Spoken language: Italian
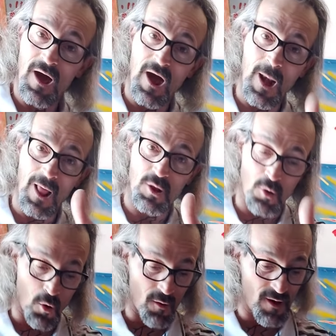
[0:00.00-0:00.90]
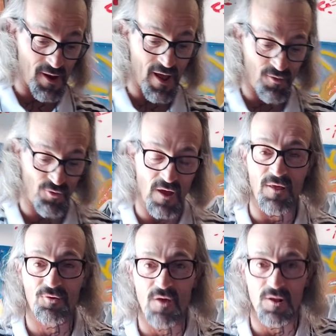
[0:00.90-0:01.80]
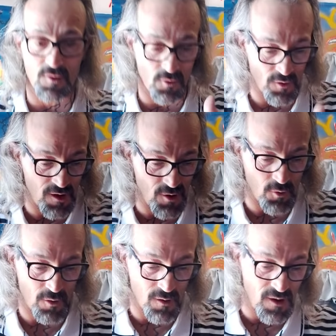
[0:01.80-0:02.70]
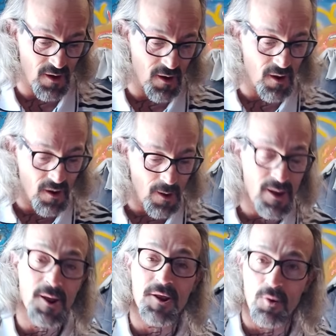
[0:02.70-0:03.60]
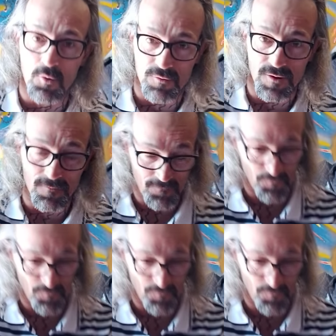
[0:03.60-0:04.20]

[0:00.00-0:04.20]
alla Do, grazie Alessandro Lio, Li, eh, Liriodi,